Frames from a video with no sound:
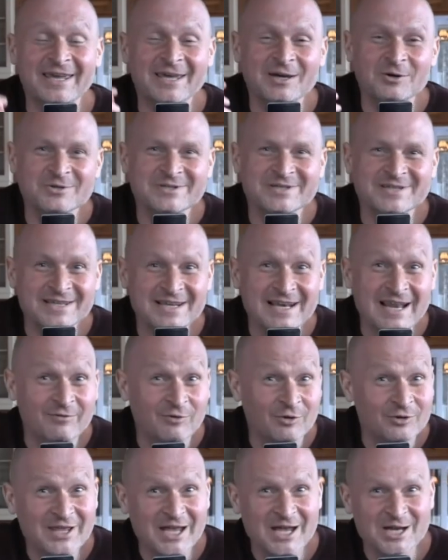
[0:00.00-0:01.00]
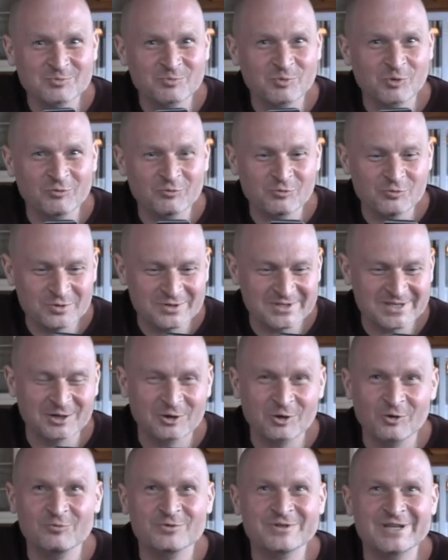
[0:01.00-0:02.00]
Et aussi, l'avantage pour vous, c'est
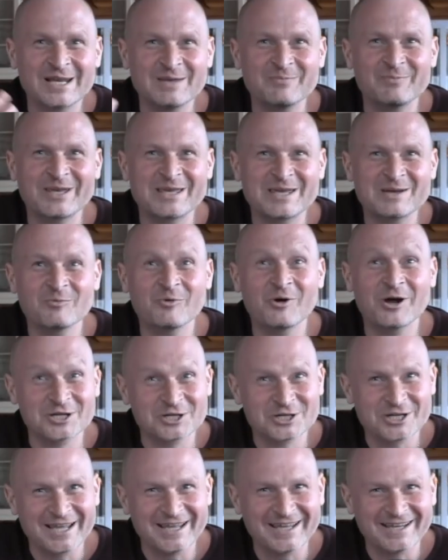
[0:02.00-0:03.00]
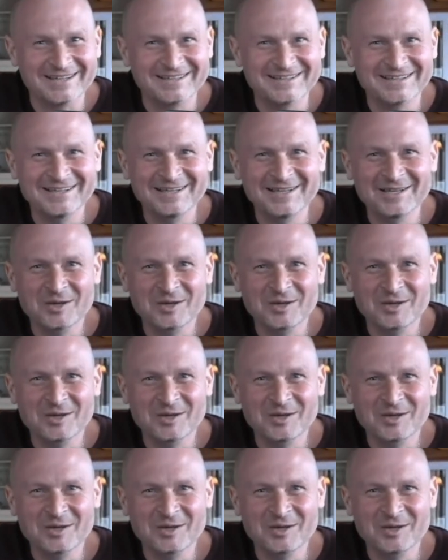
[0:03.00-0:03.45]
que vous allez payer moins cher